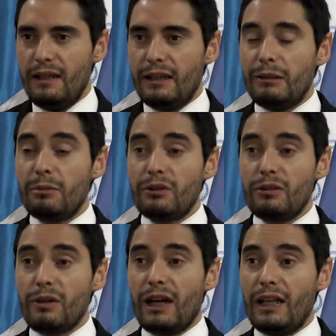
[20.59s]
Este
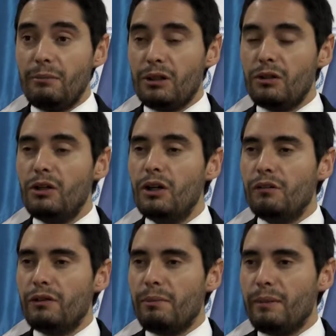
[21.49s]
proceso académico
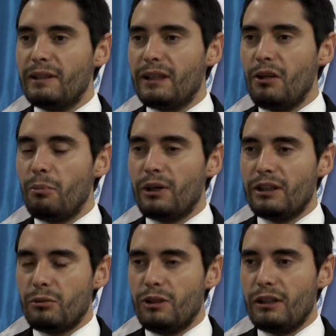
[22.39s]
fue implementado por el
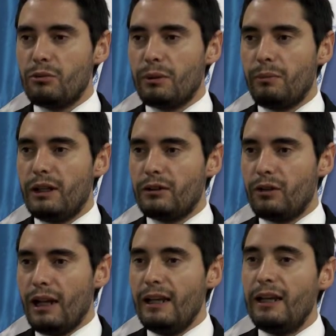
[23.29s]
Tribunal Supremo
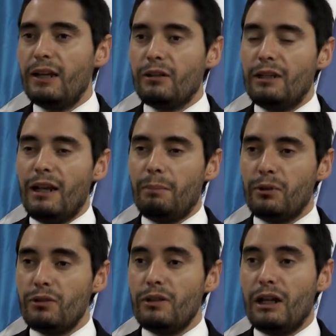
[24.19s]
Electoral con el
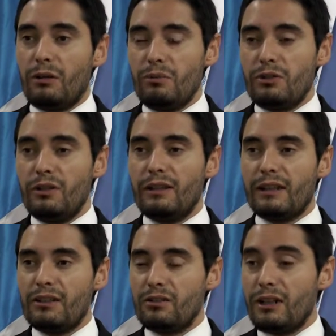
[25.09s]
apoyo de la Comisión
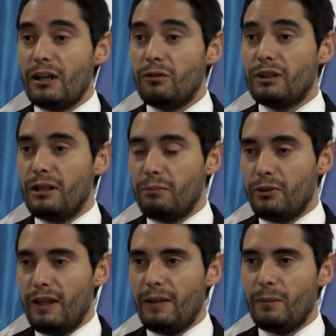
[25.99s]
Internacional contra la
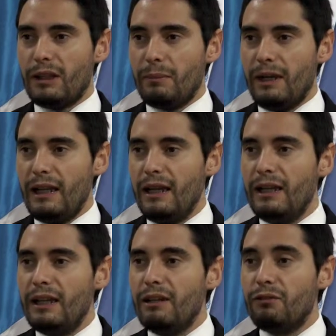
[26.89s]
Impunidad en Guatemala
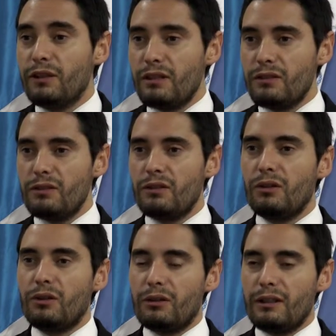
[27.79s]
y la Fundación
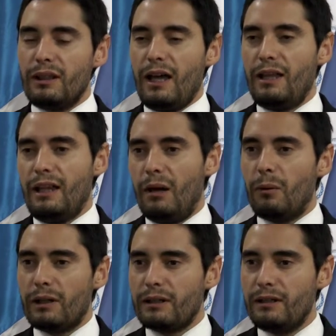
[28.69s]
Conrad
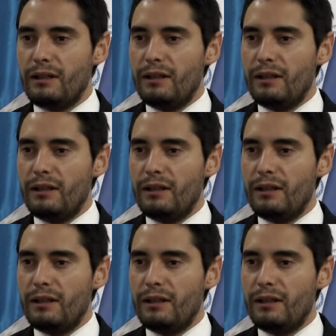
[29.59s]
Adenauer.